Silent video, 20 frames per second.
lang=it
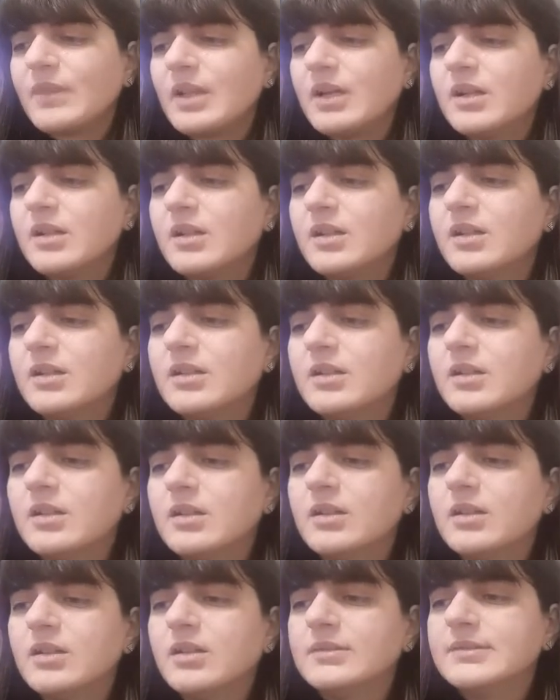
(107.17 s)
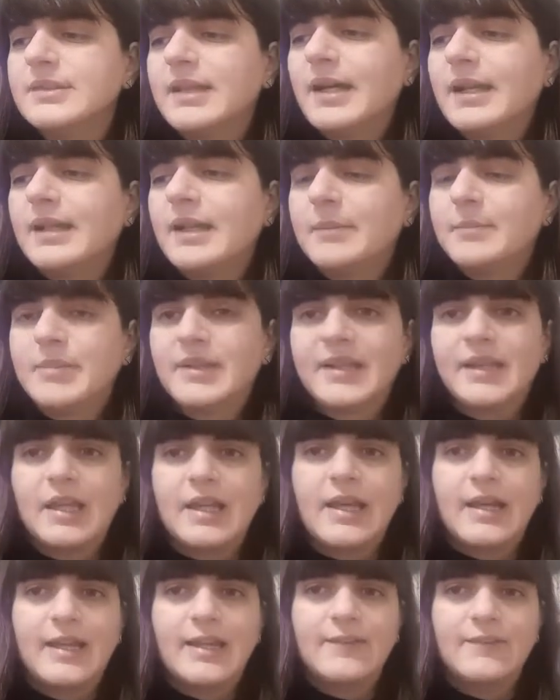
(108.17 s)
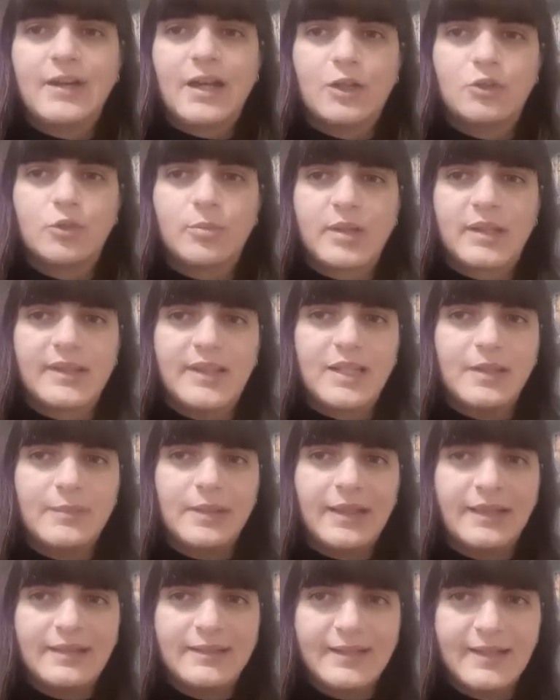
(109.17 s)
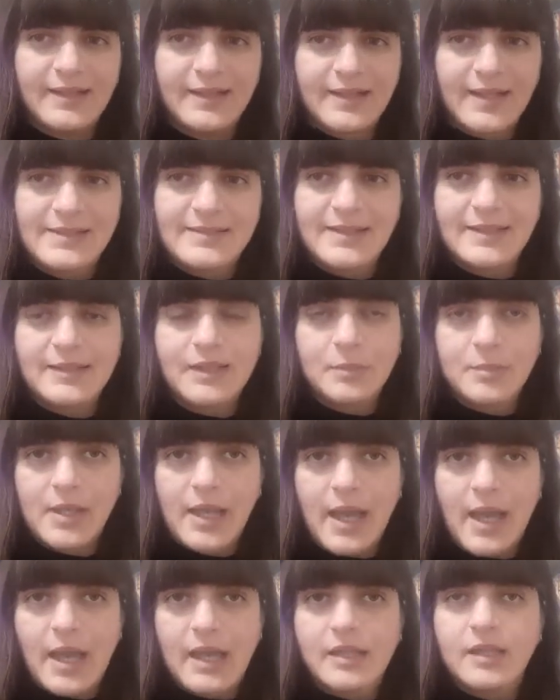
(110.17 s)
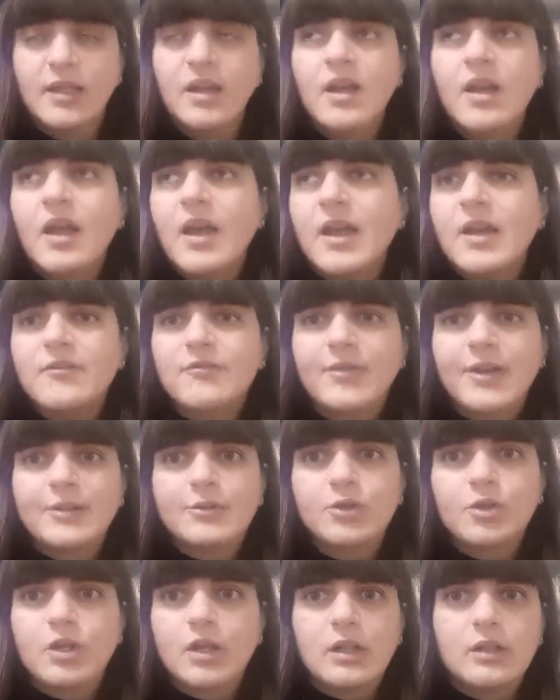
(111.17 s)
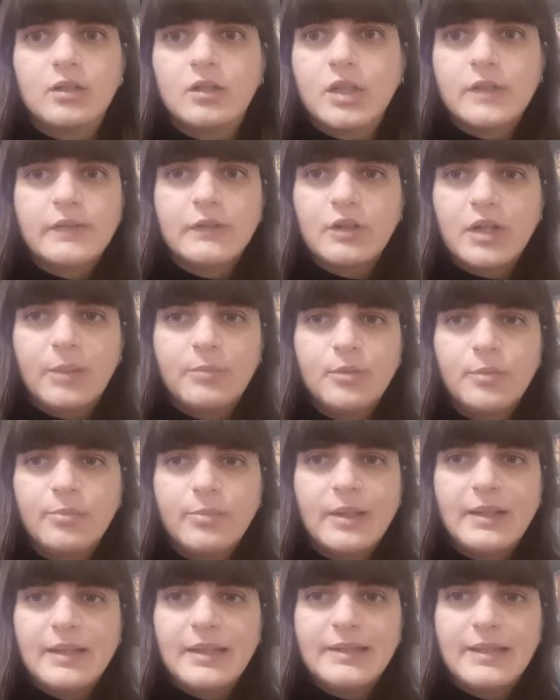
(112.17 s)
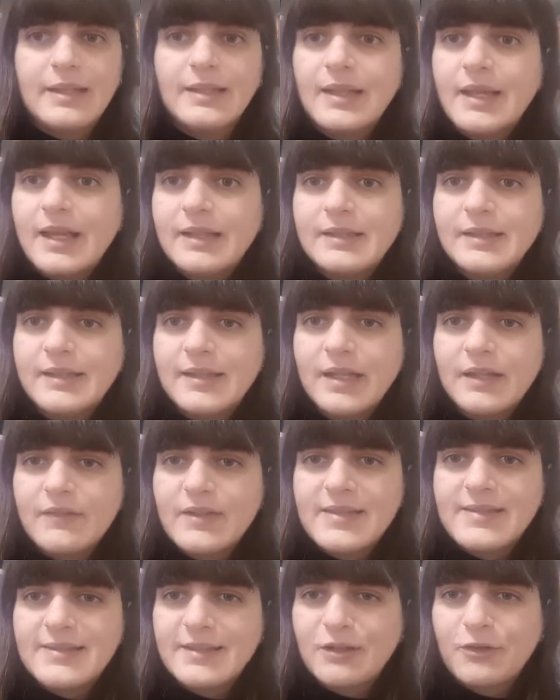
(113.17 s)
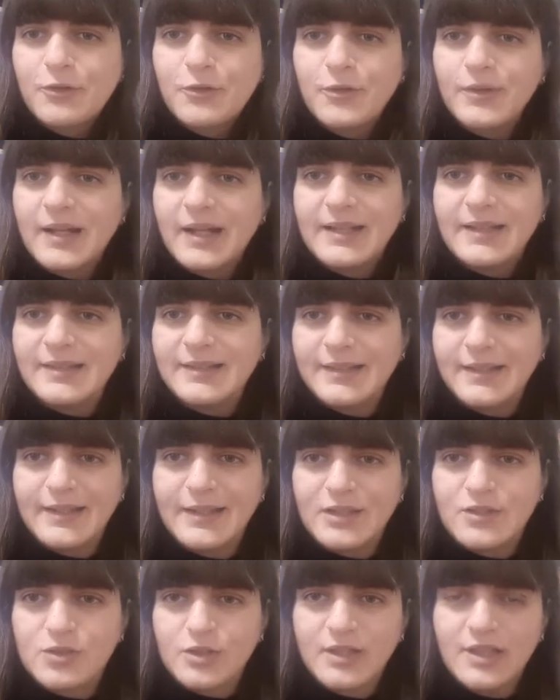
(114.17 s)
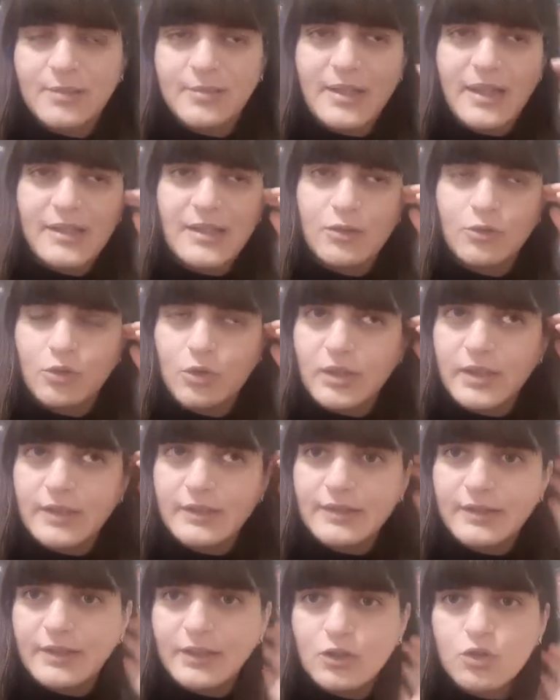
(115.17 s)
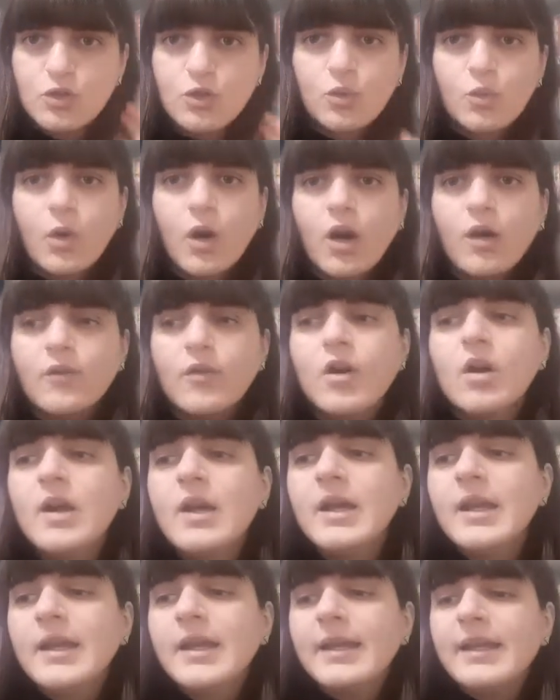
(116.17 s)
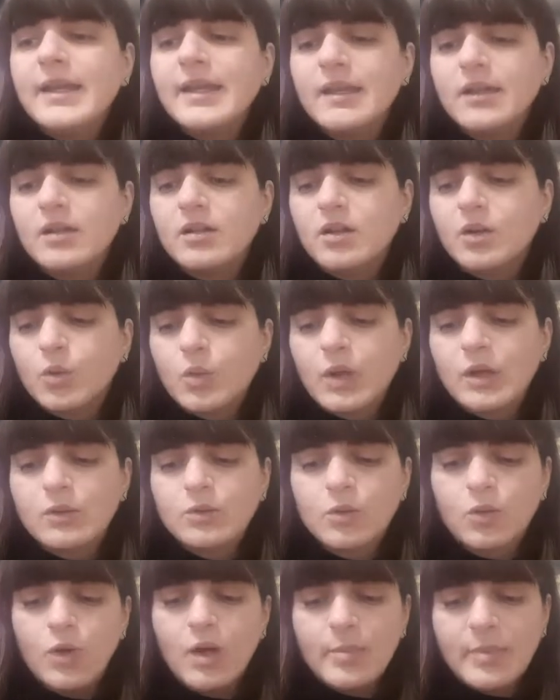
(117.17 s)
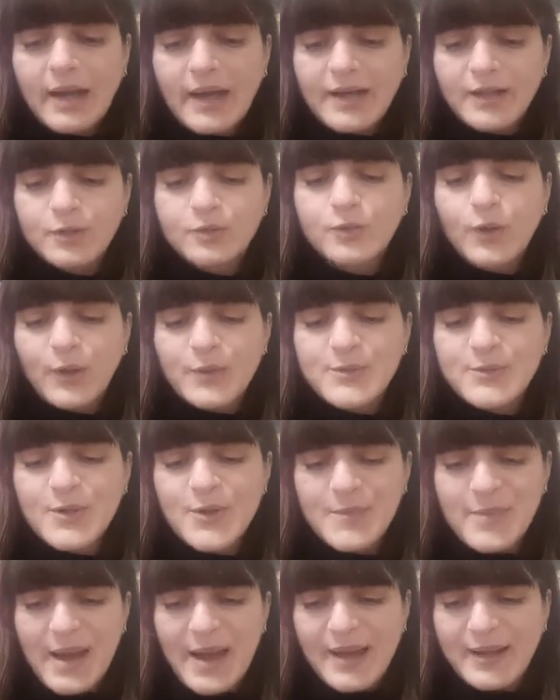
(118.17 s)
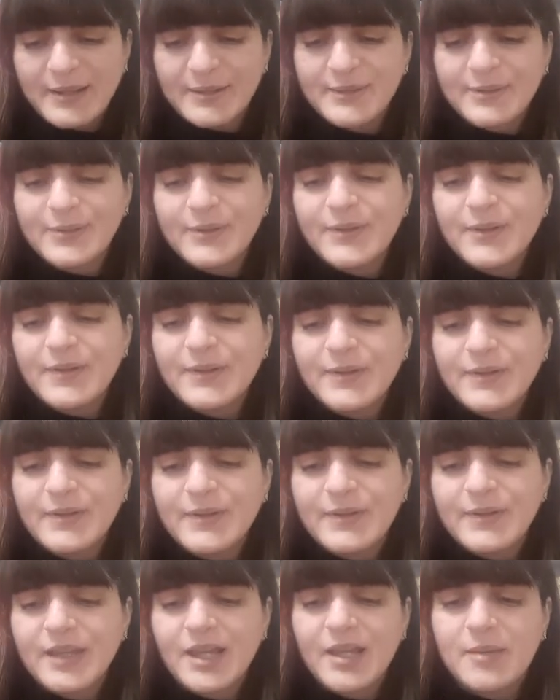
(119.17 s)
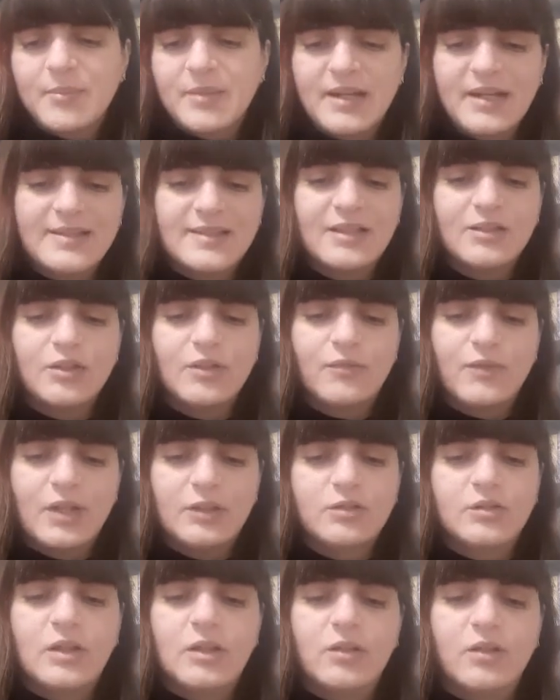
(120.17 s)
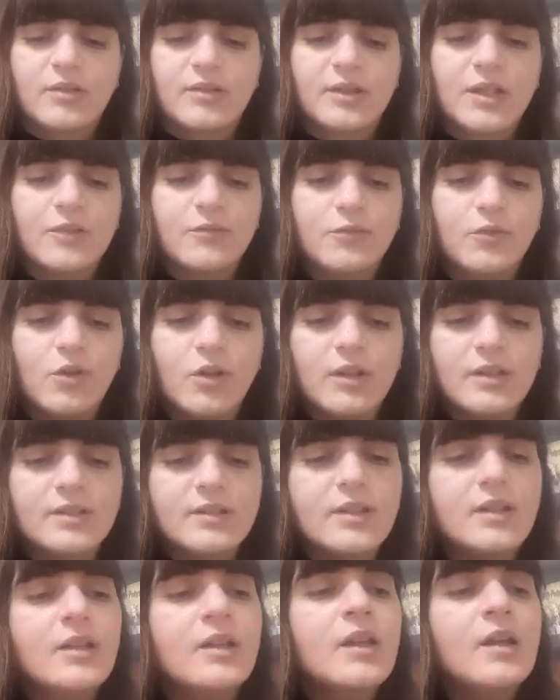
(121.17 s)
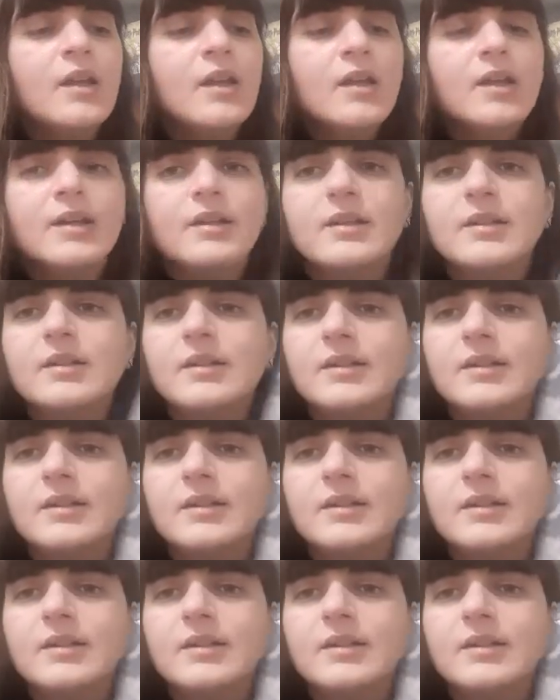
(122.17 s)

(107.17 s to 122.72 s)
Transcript: dal, perché è arrivato praticamente a casa dei miei. Infatti non, non avevo la più pallida idea di chi avesse ancora l'indirizzo dei miei e non l'indirizzo nuovo. E uh, quando l'ho aperto ho scoperto che mi era stato inviato dall'Oscar Volt Um,